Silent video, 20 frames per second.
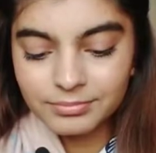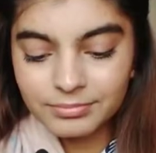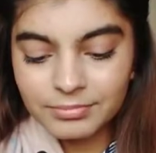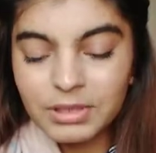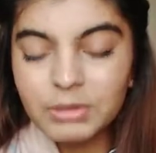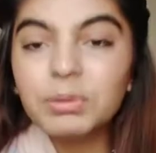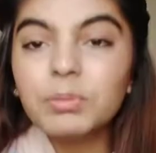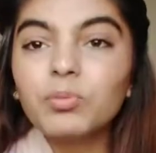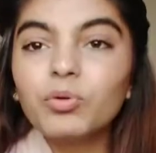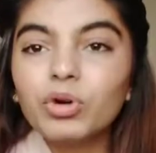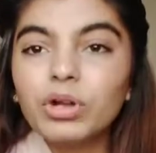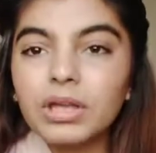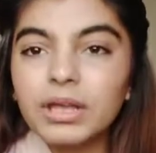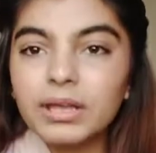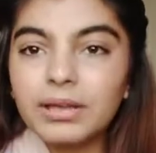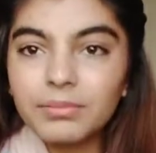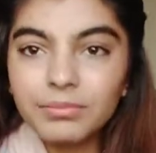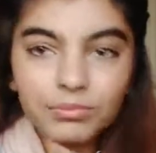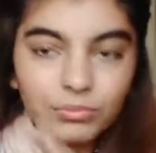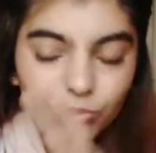मे भी पूरे
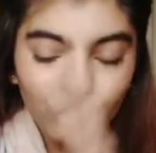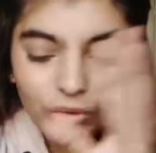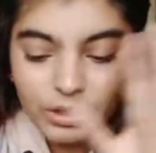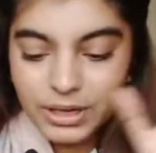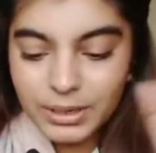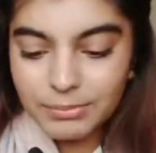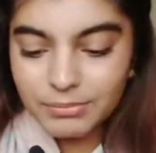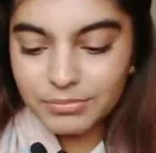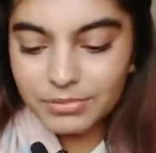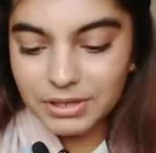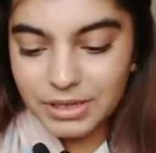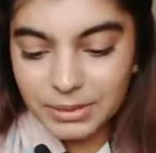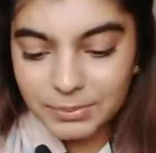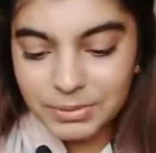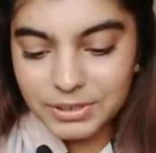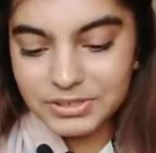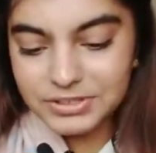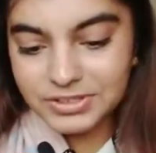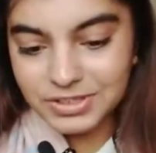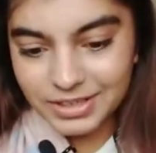पूरे
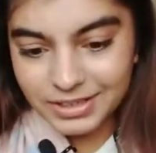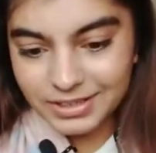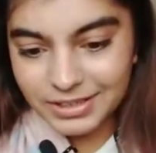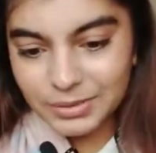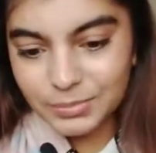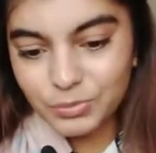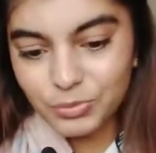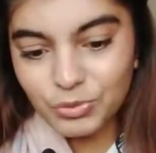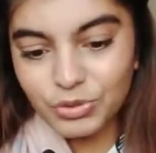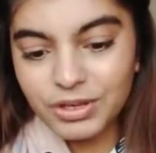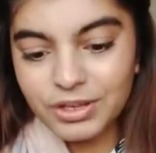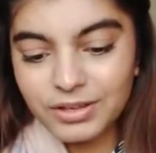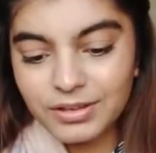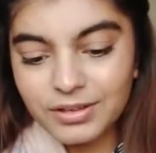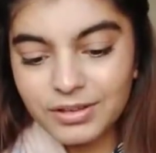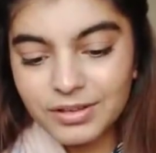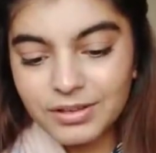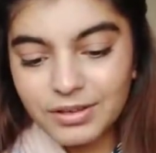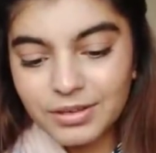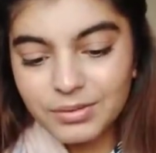नेबर्स के लिए पूरे
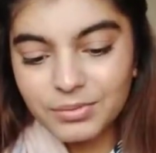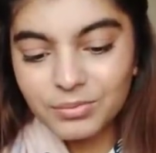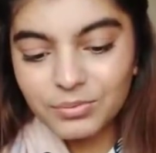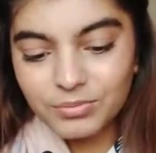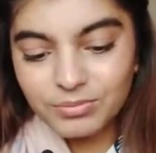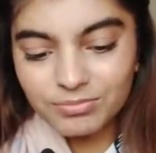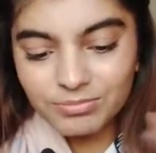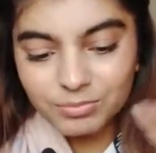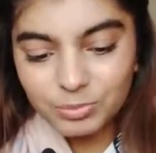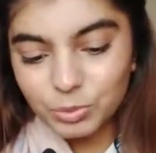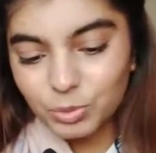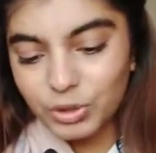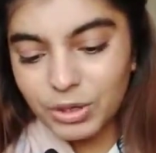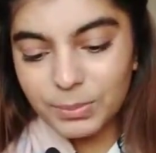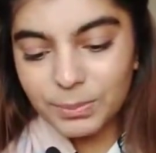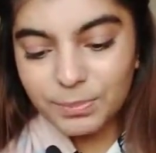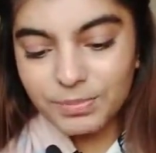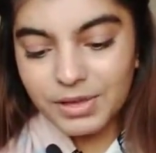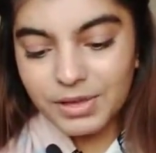पूरे